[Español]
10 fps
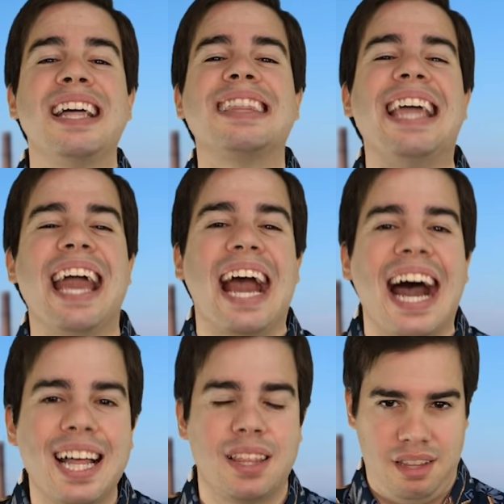
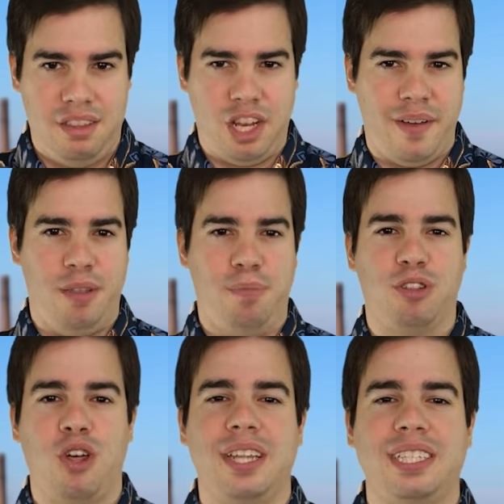dejad de una vez por
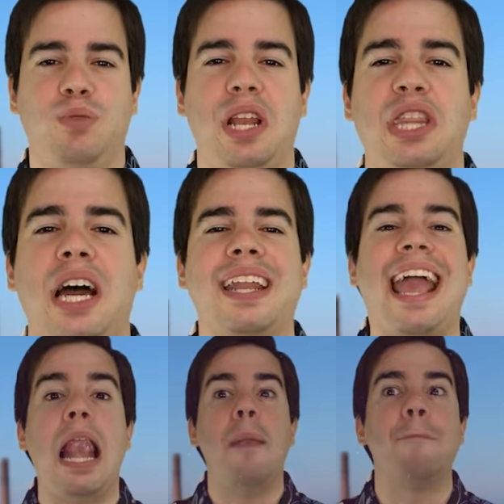todas de utilizar
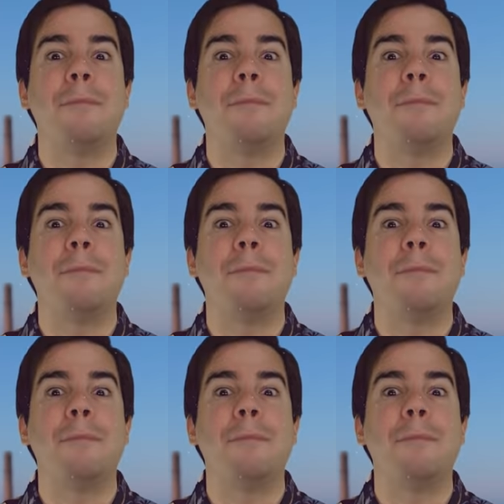el